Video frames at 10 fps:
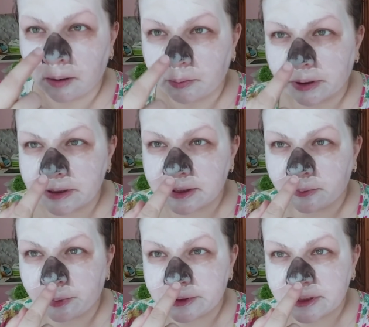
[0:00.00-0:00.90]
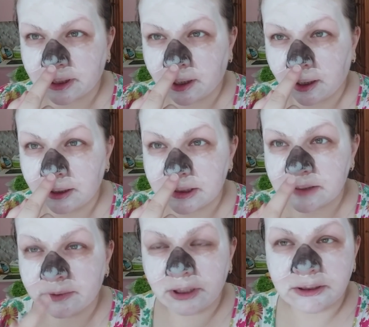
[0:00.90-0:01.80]
Маска подсыхает.
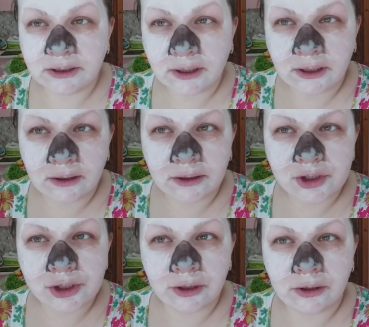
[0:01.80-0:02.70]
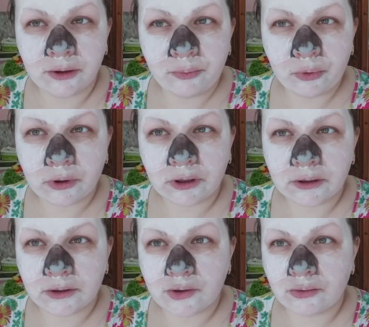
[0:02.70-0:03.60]
Смотрите, какие расширенные поры на
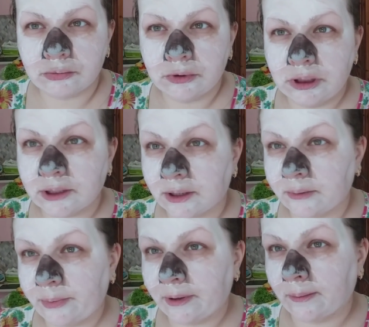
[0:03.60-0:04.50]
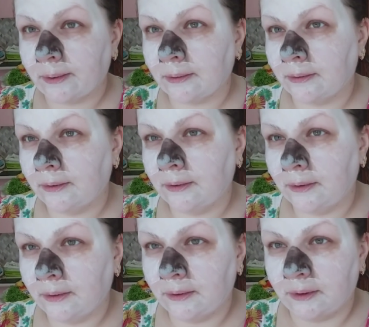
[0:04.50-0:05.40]
носу. Дырки прямо.
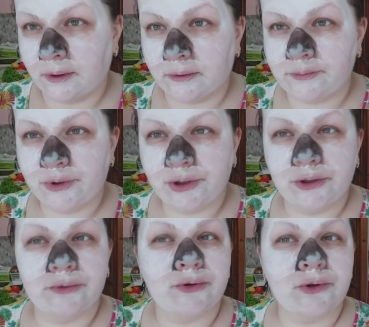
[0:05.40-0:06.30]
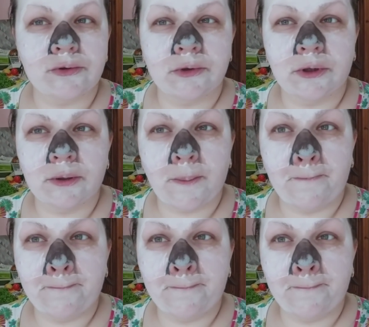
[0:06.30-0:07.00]
Я вообще в шоке.